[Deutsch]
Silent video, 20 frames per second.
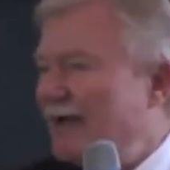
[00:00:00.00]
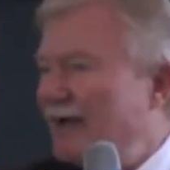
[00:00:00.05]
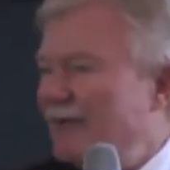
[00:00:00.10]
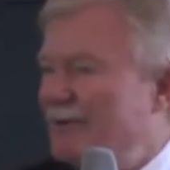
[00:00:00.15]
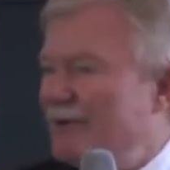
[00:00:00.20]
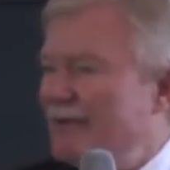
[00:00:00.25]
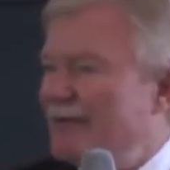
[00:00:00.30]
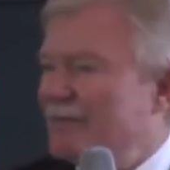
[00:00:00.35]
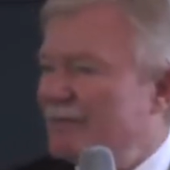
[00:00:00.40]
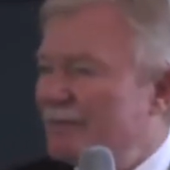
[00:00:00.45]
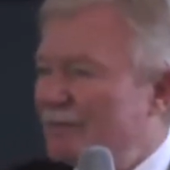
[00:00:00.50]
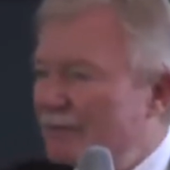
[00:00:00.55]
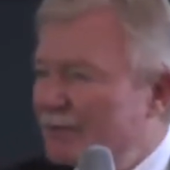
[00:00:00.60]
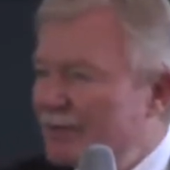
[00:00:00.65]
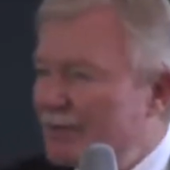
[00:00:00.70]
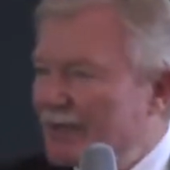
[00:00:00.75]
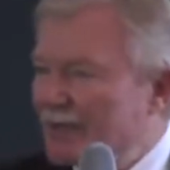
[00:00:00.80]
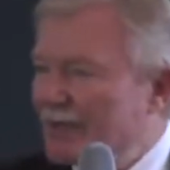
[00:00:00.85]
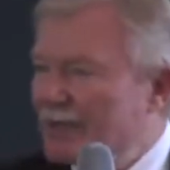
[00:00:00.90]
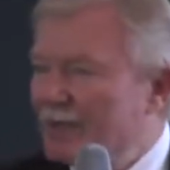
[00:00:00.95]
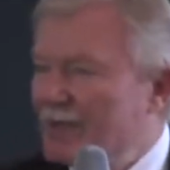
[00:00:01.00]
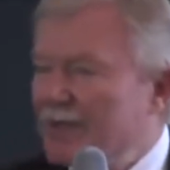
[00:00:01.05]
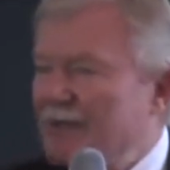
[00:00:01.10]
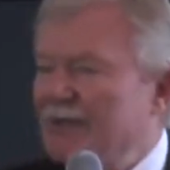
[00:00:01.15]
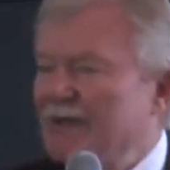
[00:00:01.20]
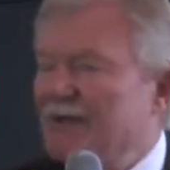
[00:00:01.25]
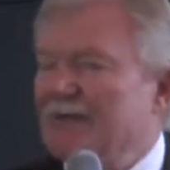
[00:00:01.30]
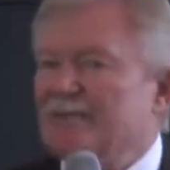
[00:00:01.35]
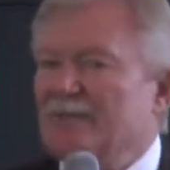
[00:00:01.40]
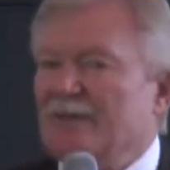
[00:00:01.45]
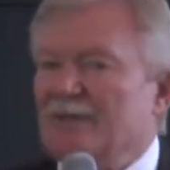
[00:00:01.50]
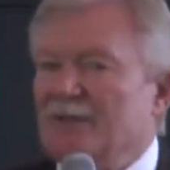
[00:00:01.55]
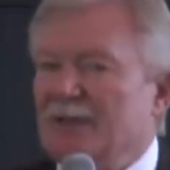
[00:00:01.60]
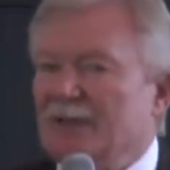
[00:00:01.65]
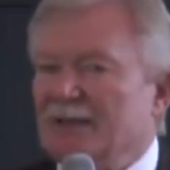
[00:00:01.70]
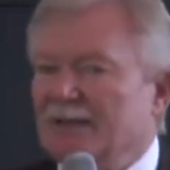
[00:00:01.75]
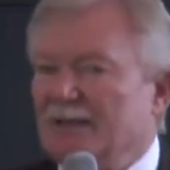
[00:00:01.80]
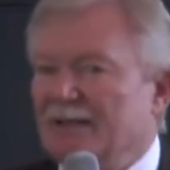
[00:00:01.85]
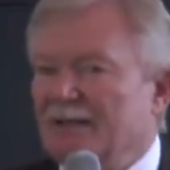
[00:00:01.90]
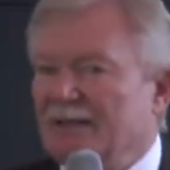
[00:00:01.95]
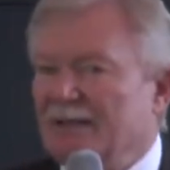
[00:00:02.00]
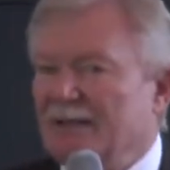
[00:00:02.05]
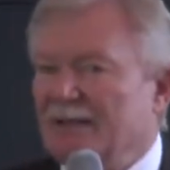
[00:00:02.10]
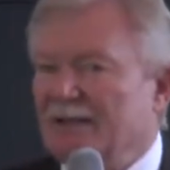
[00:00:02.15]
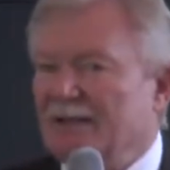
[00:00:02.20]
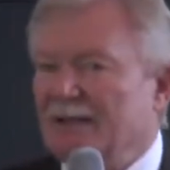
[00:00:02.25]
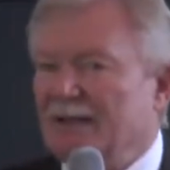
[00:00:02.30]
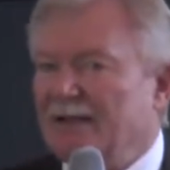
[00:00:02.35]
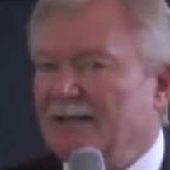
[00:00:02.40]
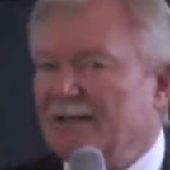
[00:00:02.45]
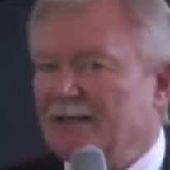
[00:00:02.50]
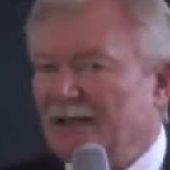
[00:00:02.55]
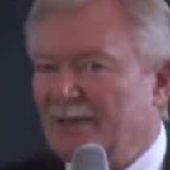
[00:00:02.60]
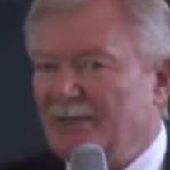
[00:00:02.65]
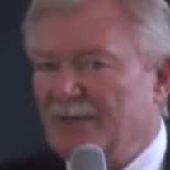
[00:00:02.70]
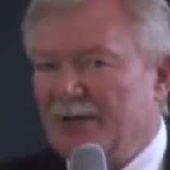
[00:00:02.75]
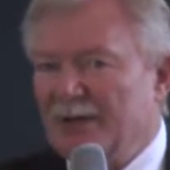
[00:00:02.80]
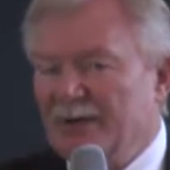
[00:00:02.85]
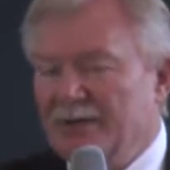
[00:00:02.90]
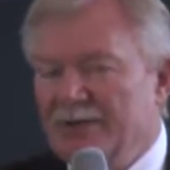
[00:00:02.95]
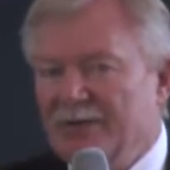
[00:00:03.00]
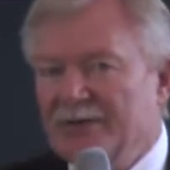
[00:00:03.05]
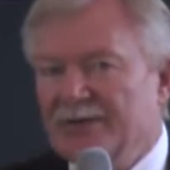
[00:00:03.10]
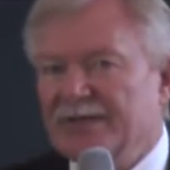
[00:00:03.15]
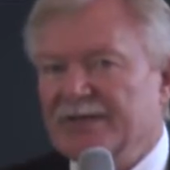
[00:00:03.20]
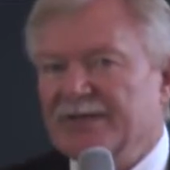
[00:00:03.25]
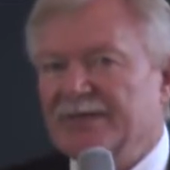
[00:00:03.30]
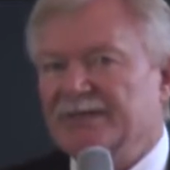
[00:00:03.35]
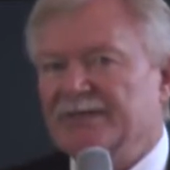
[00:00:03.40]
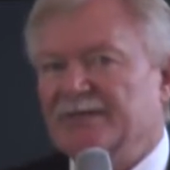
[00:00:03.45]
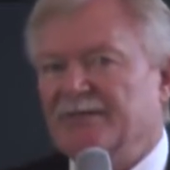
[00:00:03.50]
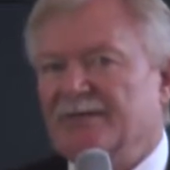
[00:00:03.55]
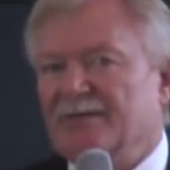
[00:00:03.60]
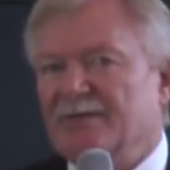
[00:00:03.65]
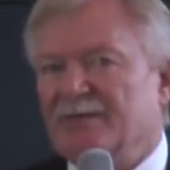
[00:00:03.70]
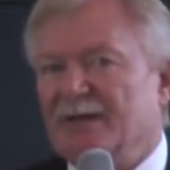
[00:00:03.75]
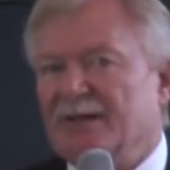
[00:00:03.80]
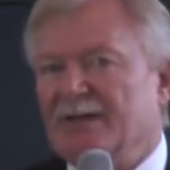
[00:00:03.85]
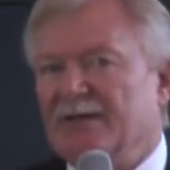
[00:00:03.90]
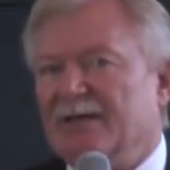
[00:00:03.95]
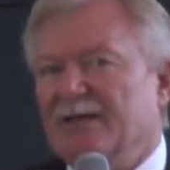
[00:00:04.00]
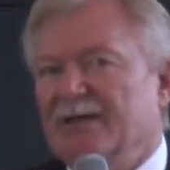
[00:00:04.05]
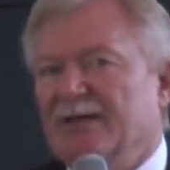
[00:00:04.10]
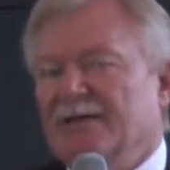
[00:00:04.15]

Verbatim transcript: aber im Grunde genommen, wenn man dann Entrepreneur ist, wenn man mh,